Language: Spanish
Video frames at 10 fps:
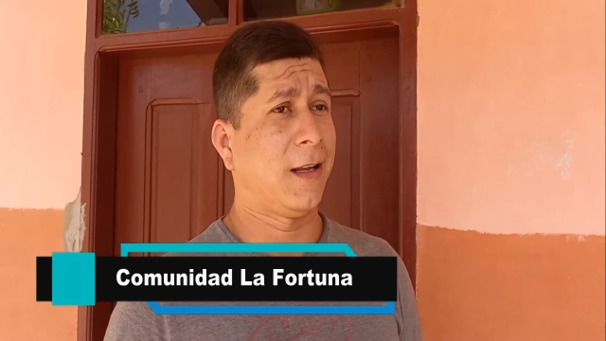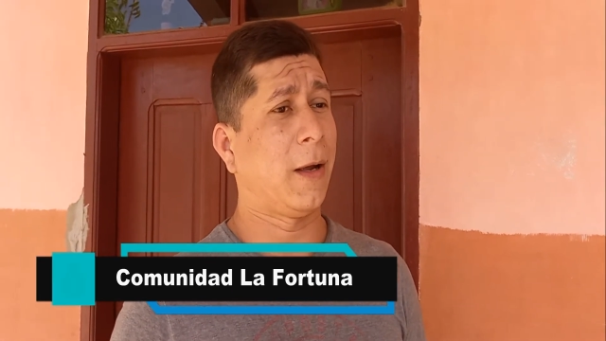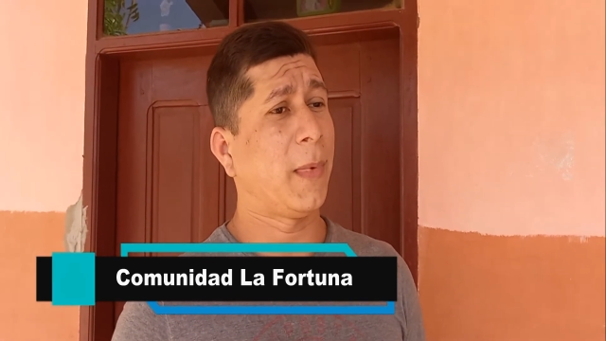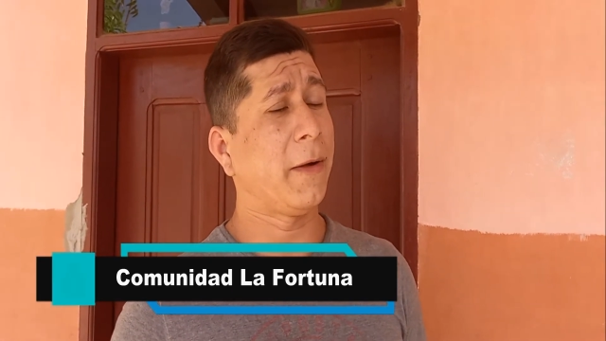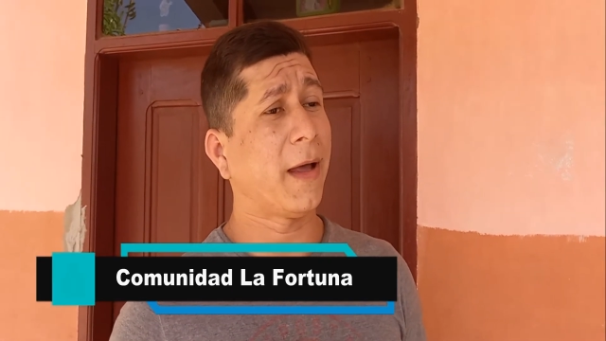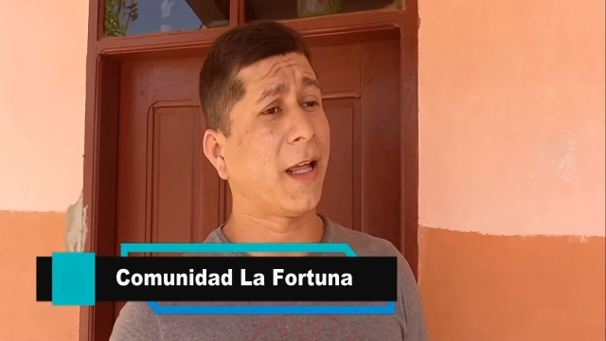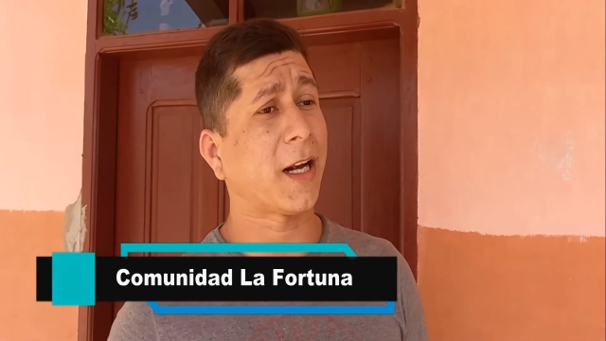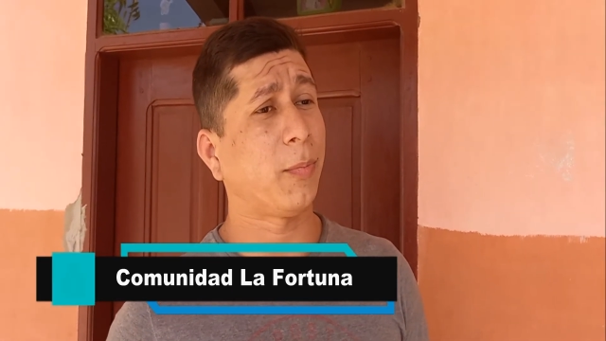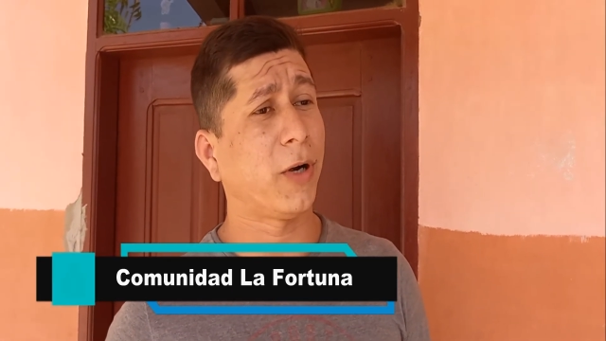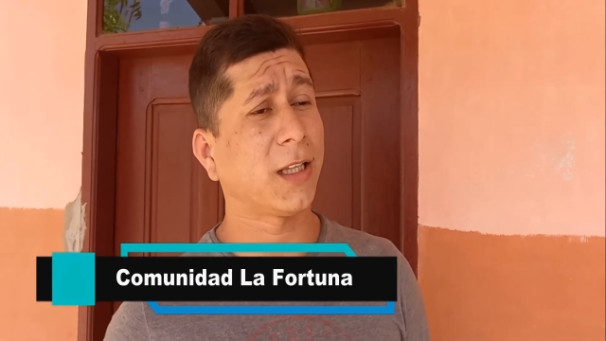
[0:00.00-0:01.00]
me iba a dar
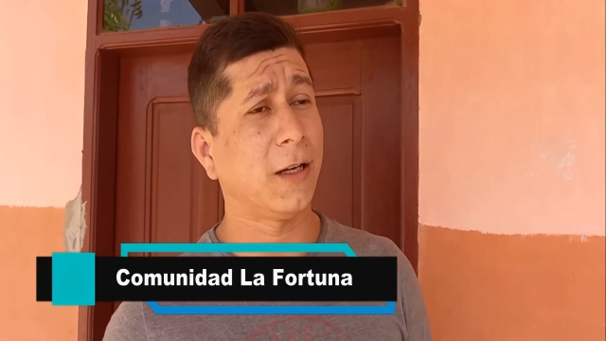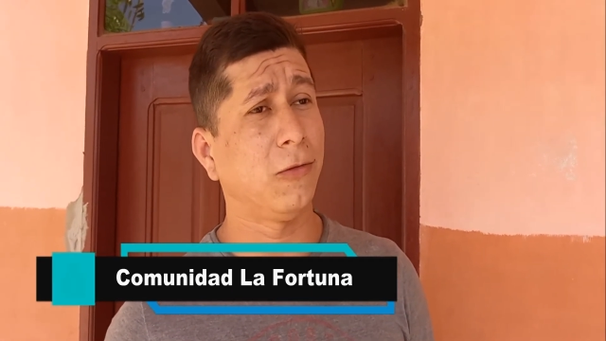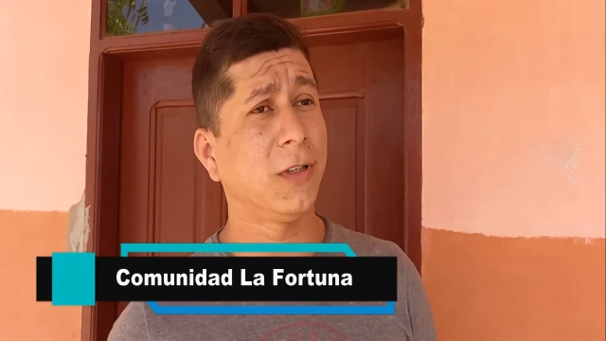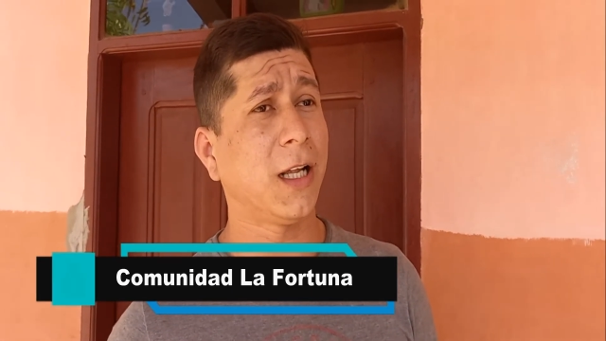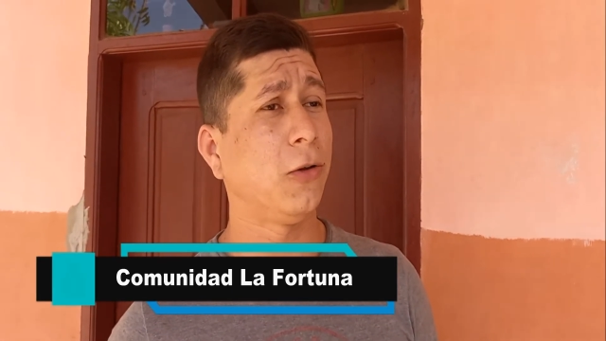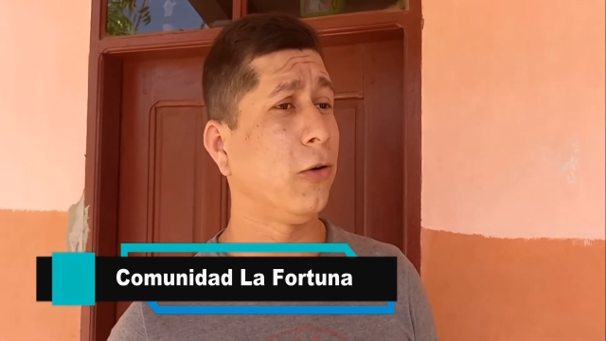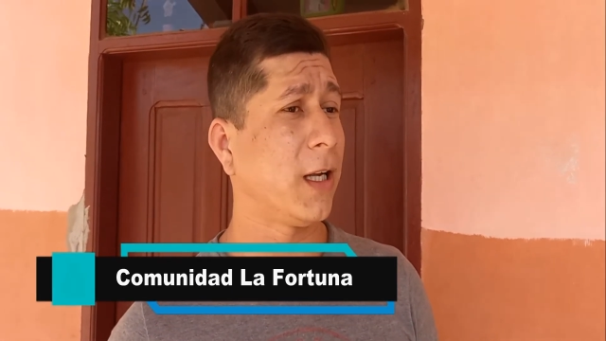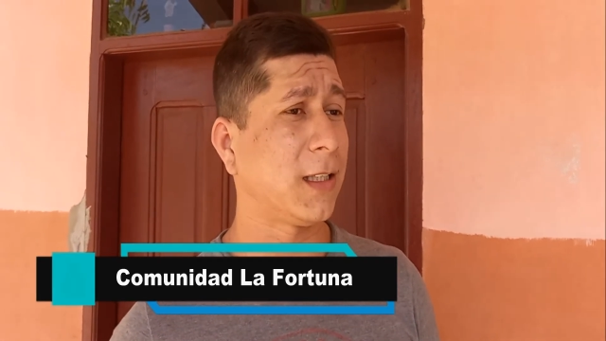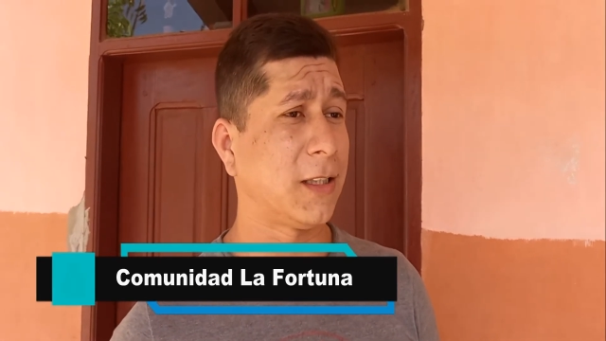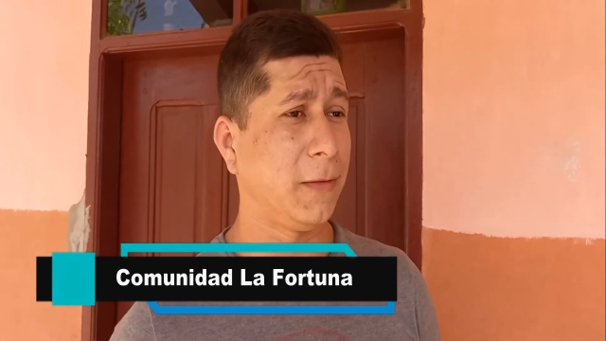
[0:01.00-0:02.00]
respuesta alguna, no he
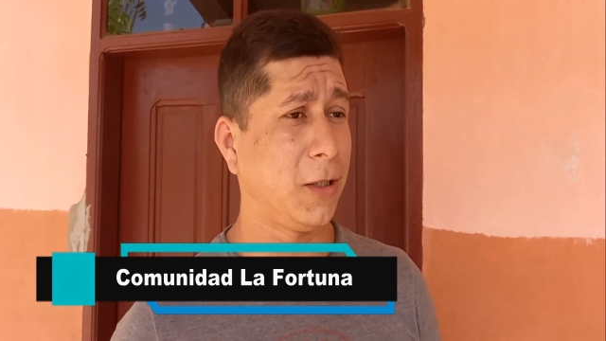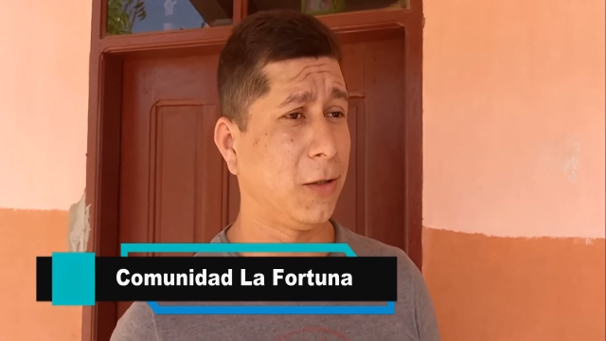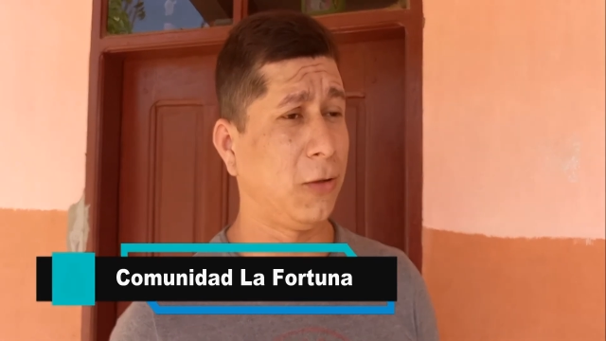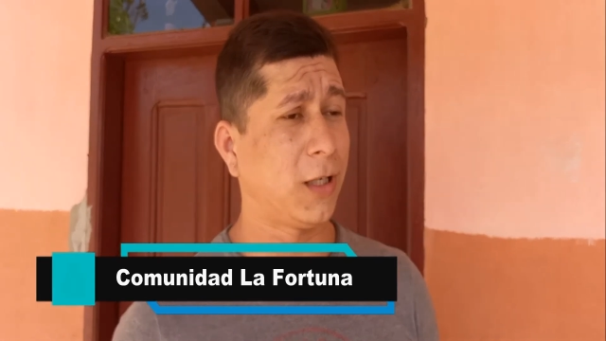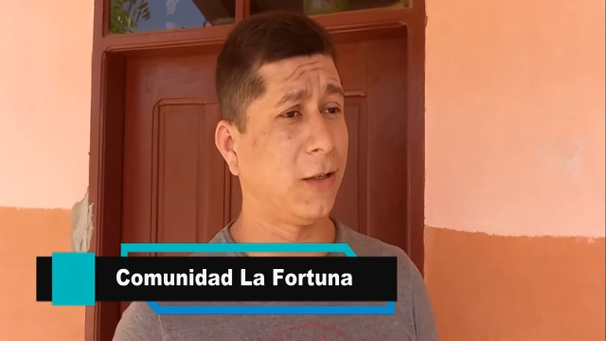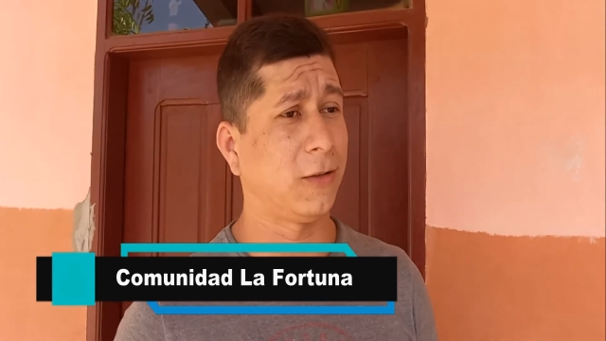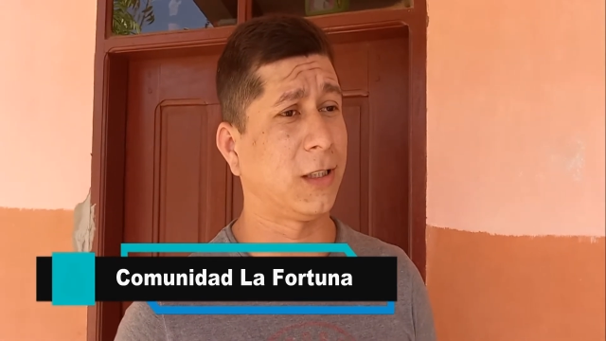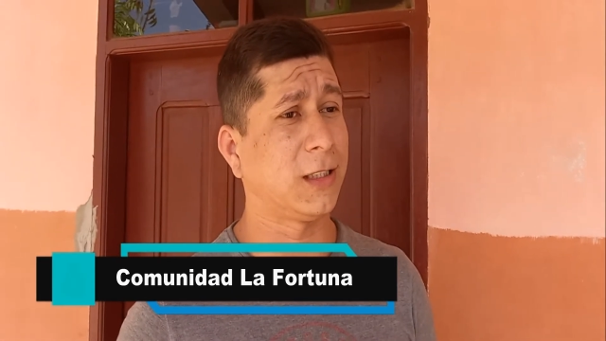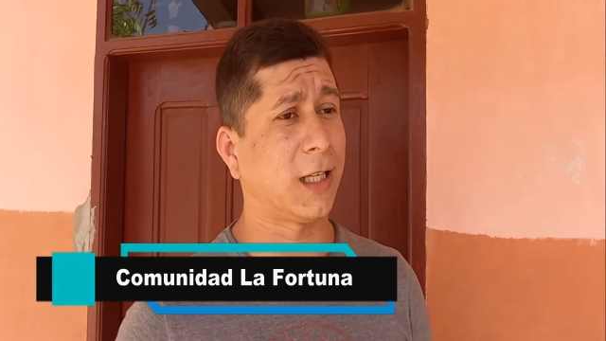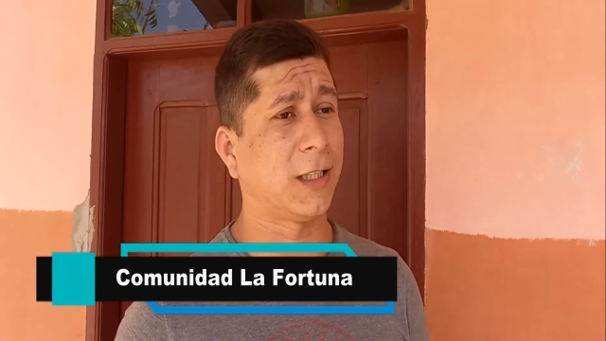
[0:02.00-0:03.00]
recibido ni una
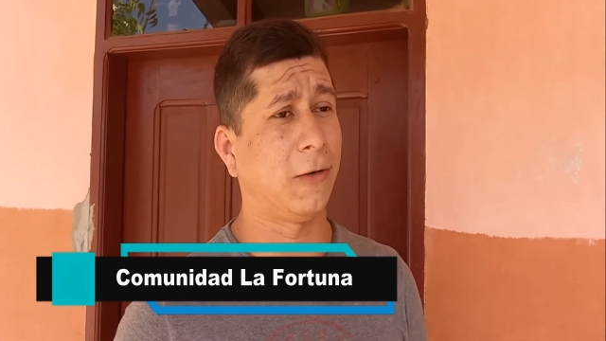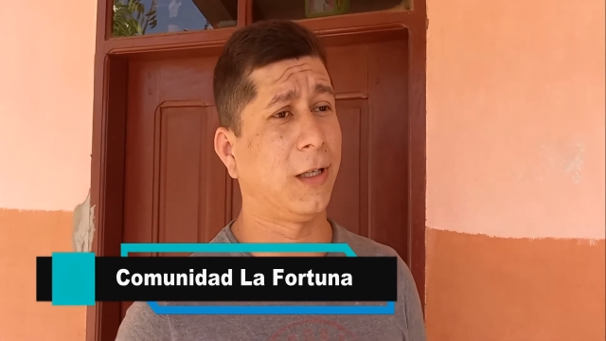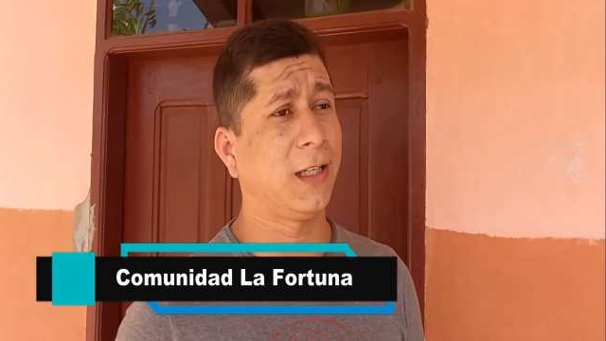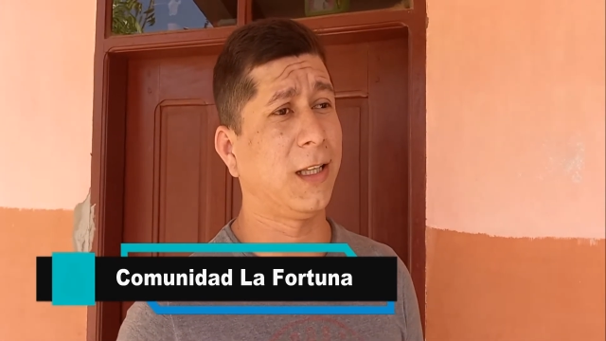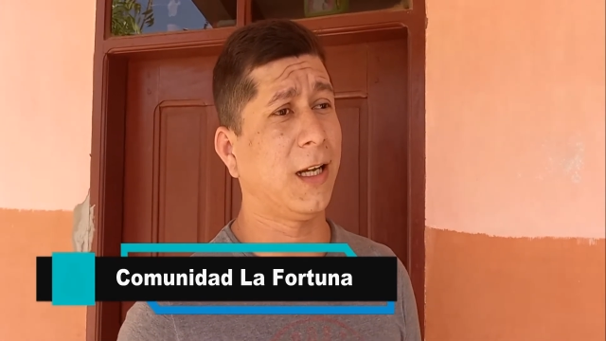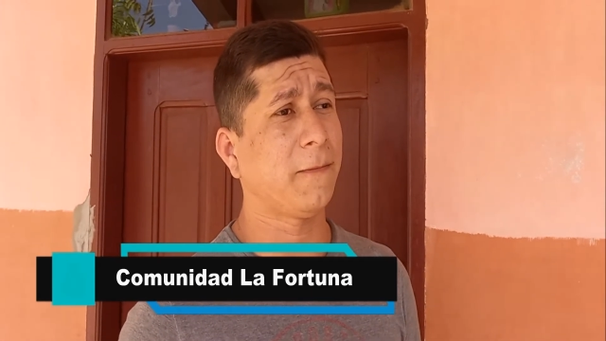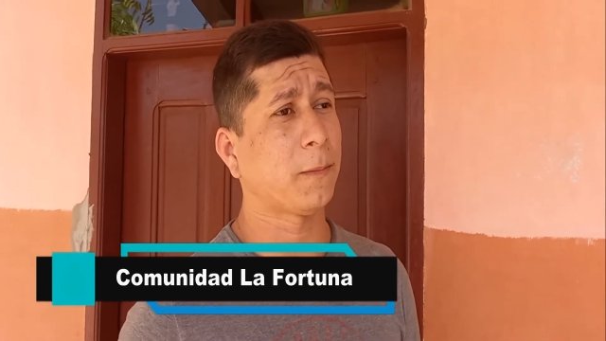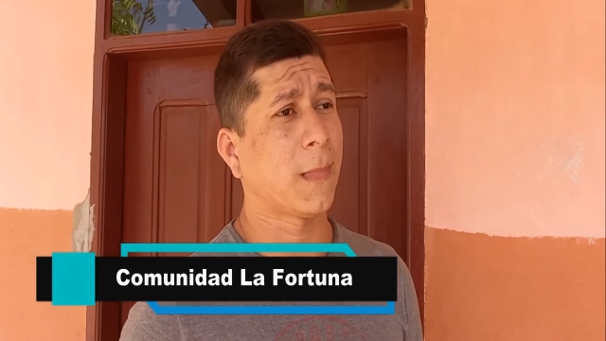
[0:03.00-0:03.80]
noticia hasta ahorita,